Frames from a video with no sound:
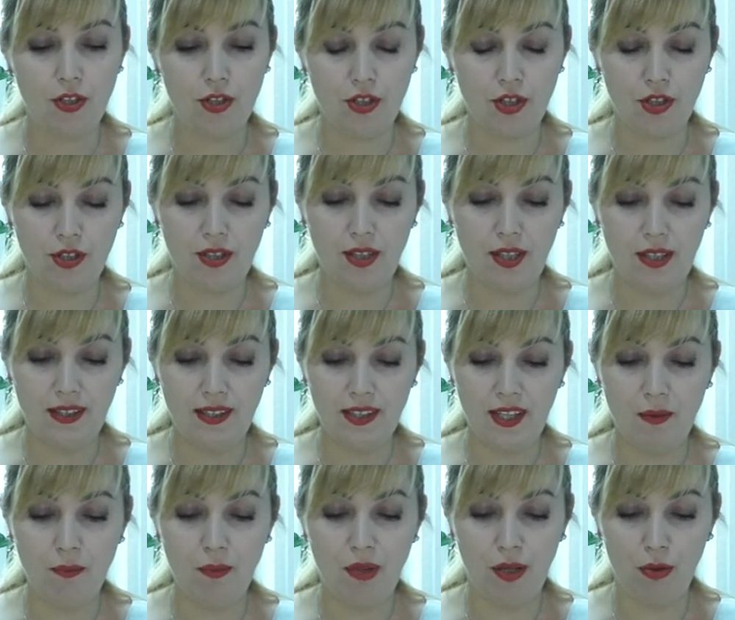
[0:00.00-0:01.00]

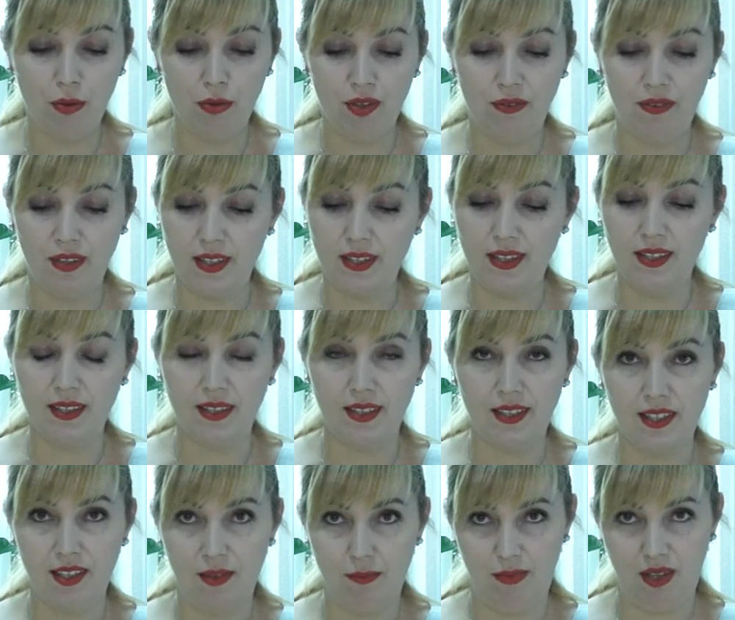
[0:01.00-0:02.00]
4,7 миллионов российских
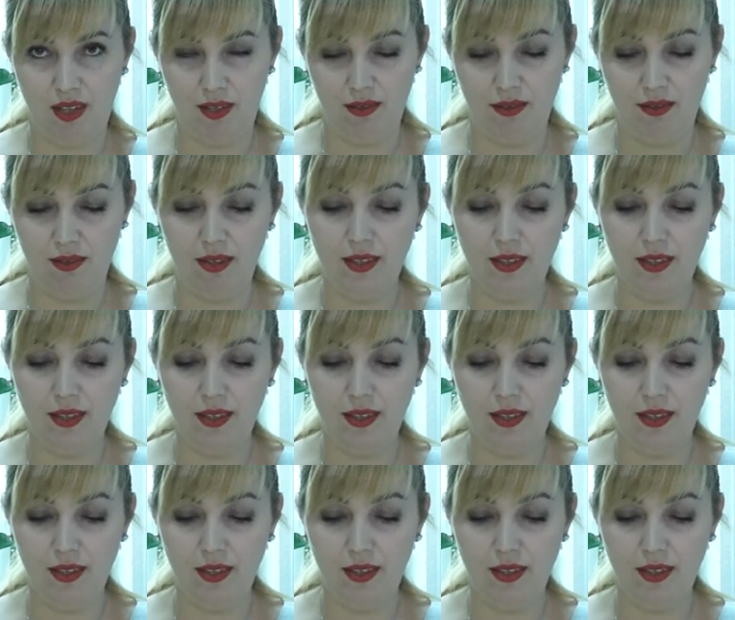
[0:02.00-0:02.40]
семей.